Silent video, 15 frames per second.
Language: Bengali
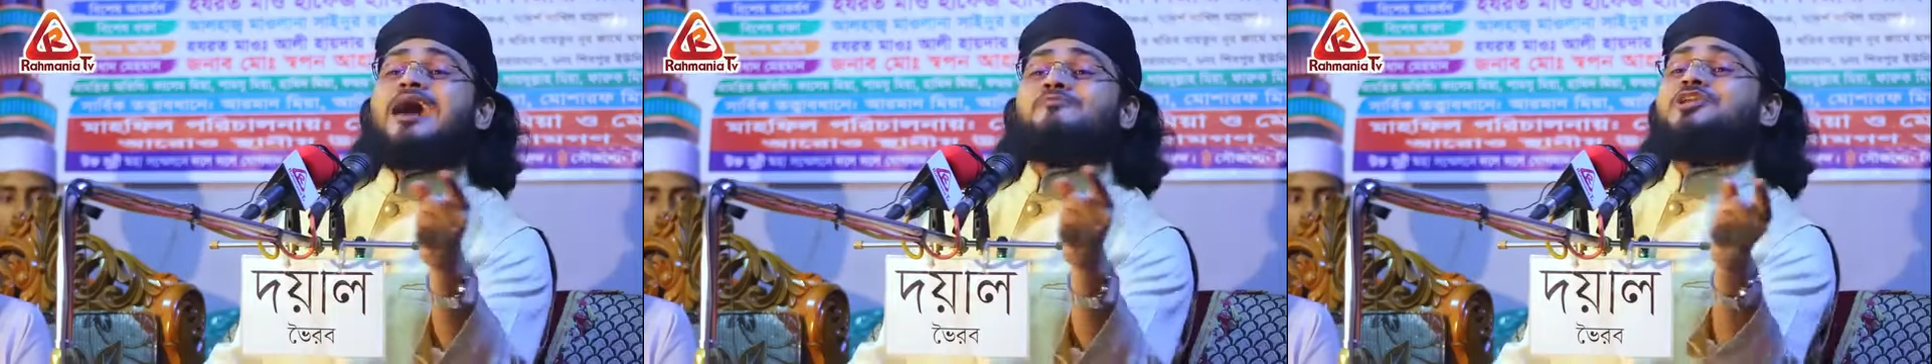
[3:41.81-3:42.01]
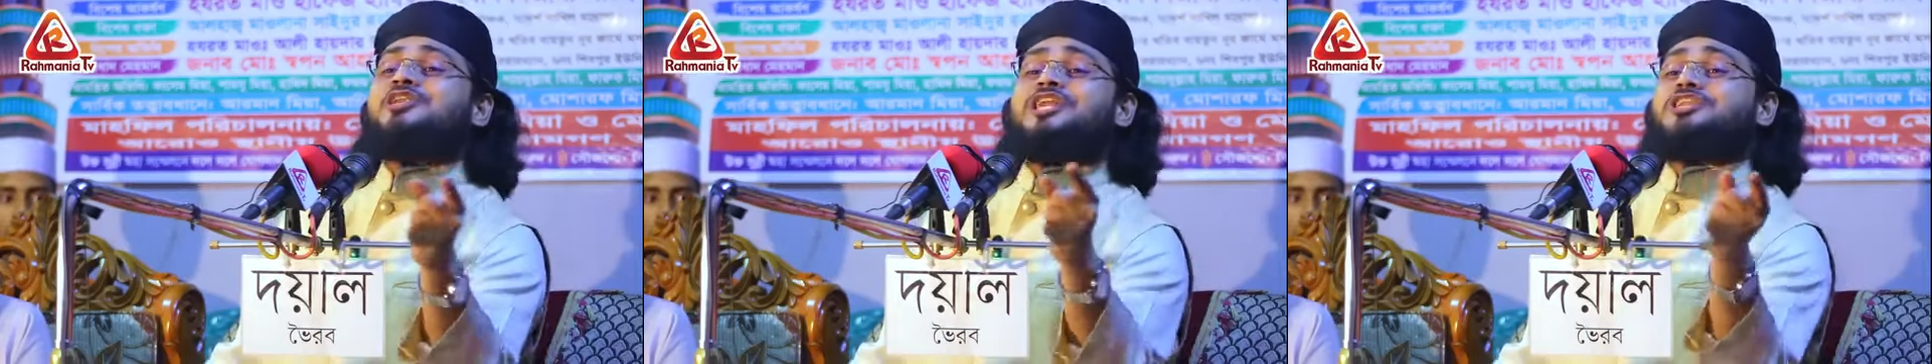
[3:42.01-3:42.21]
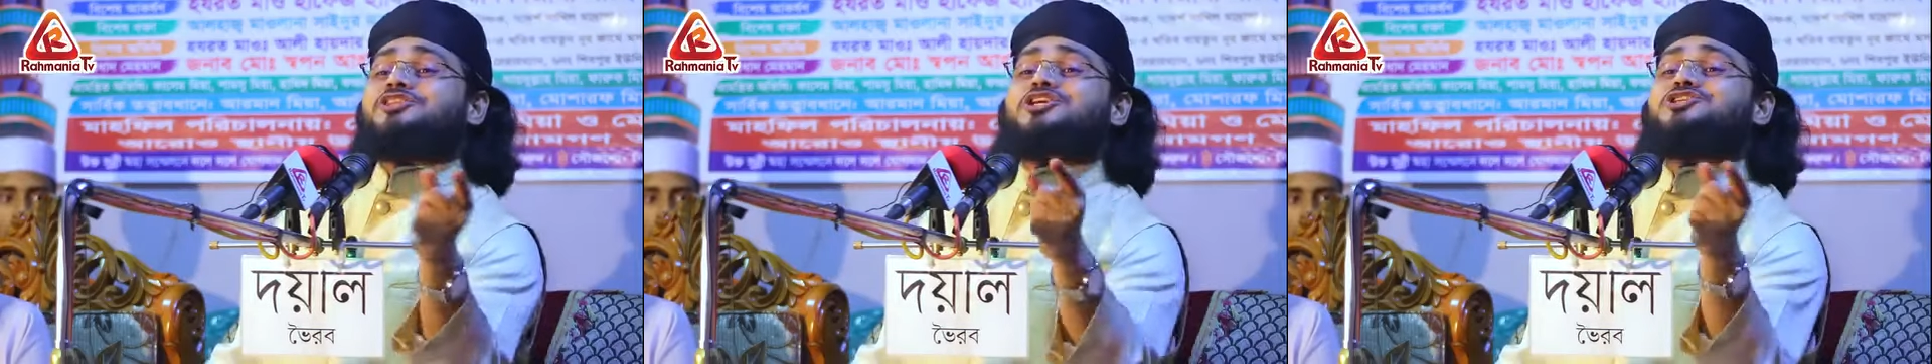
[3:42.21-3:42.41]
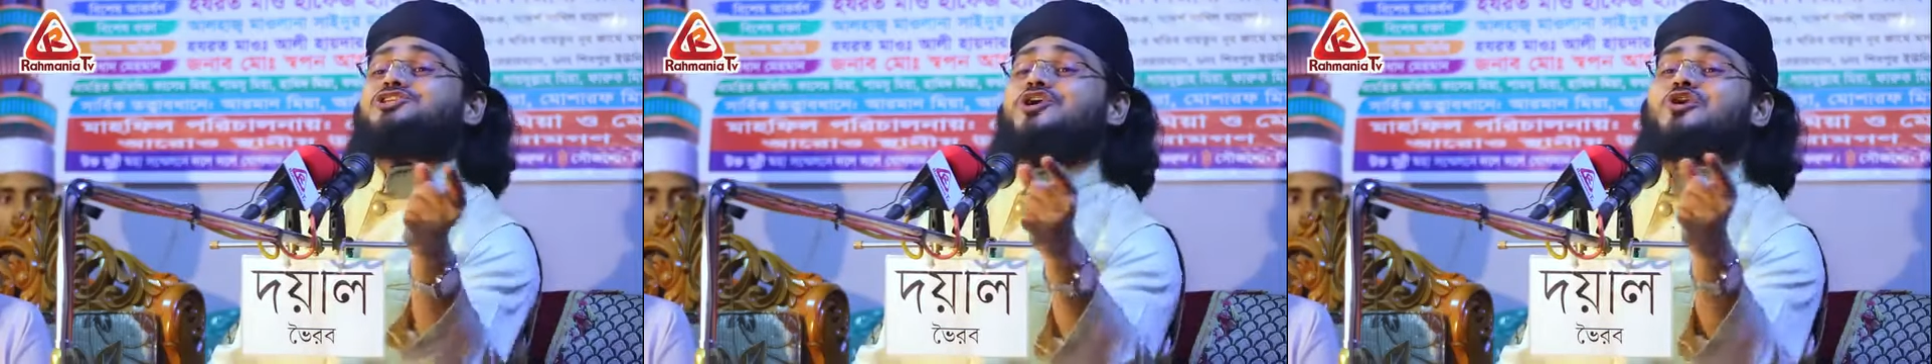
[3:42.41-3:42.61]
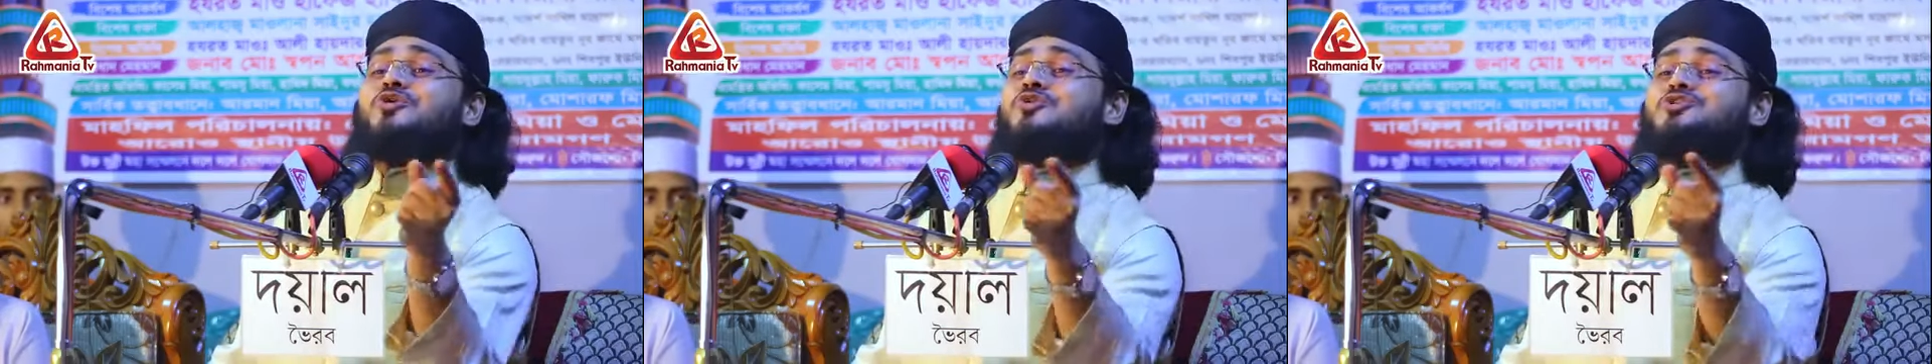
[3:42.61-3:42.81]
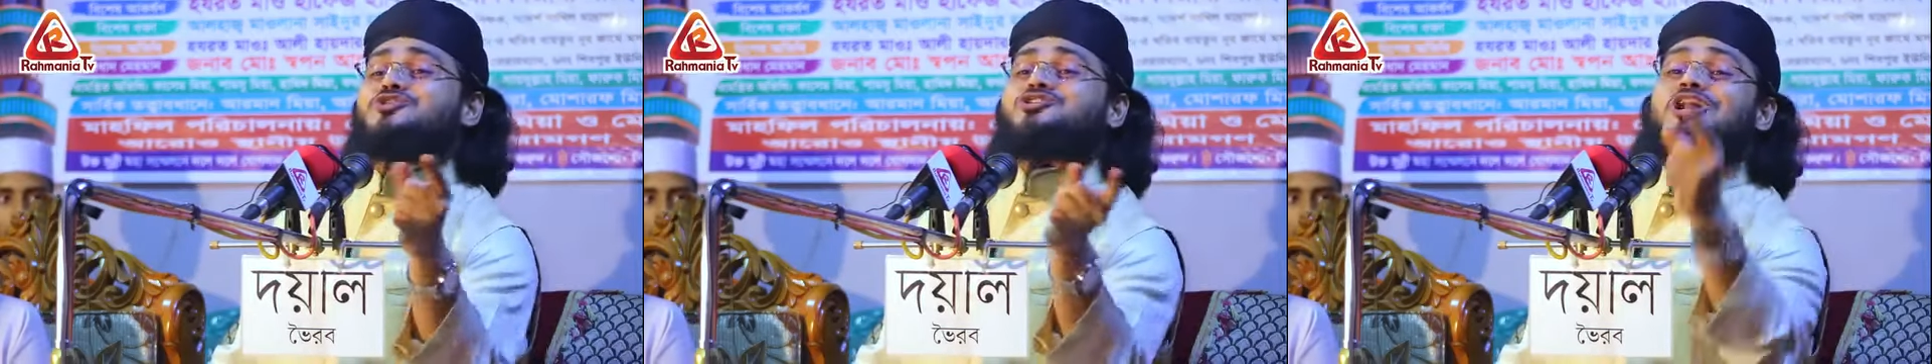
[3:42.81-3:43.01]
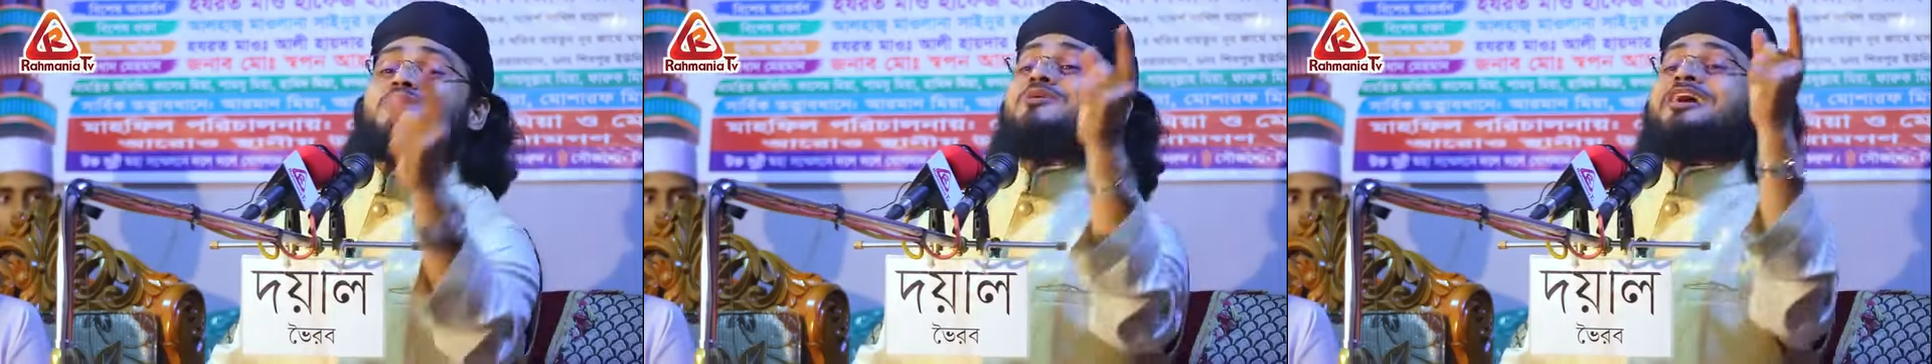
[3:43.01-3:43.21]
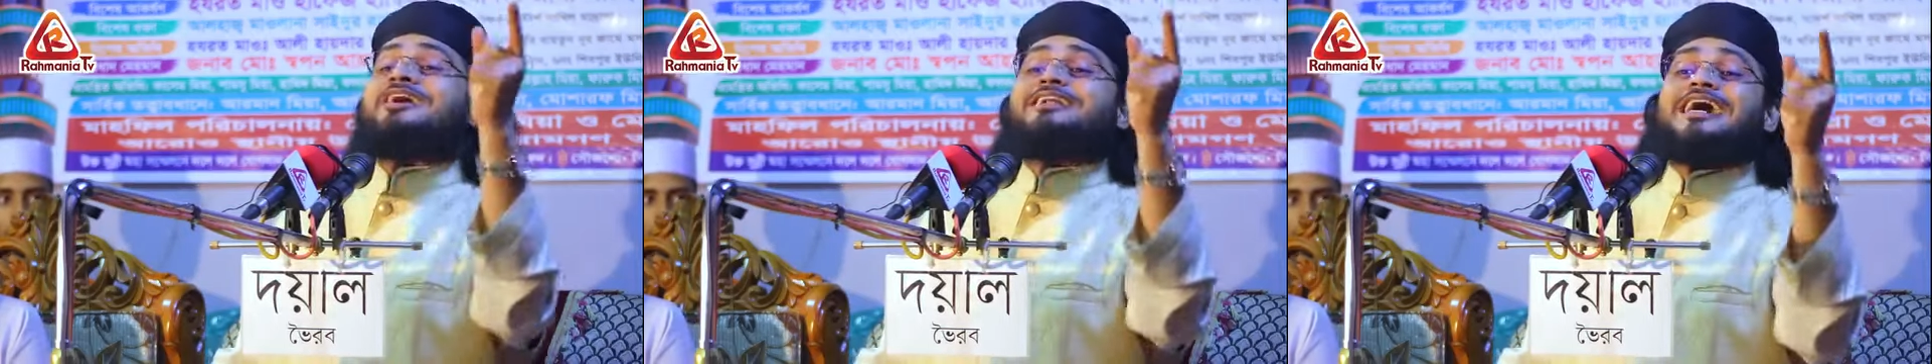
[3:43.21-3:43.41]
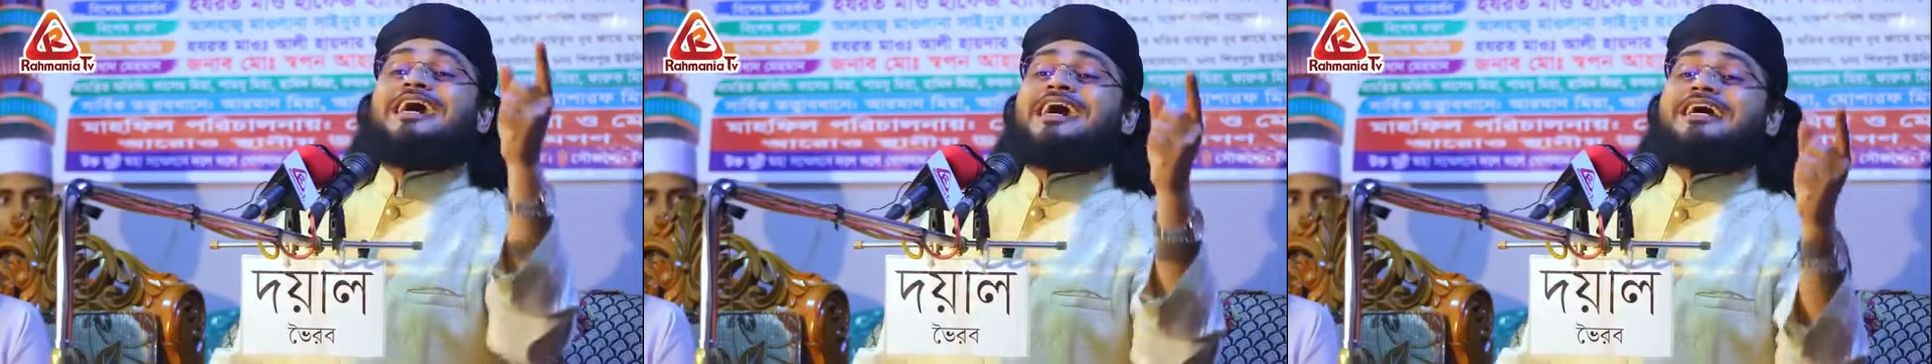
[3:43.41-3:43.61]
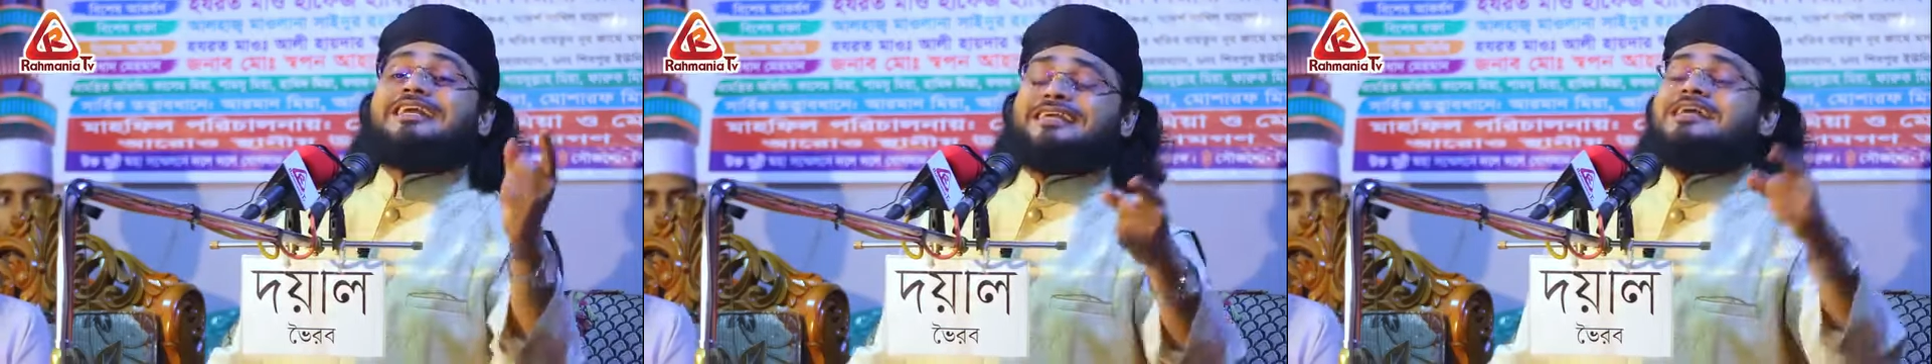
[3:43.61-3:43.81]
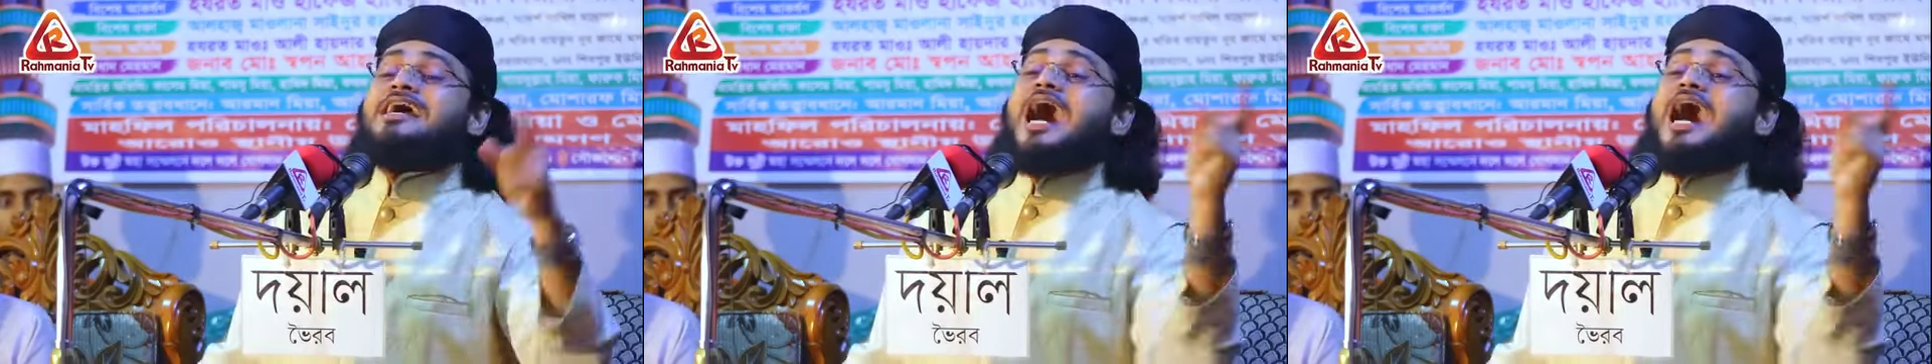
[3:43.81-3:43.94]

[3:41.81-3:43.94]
আমল নির্দিষ্ট কোনো সময় নাই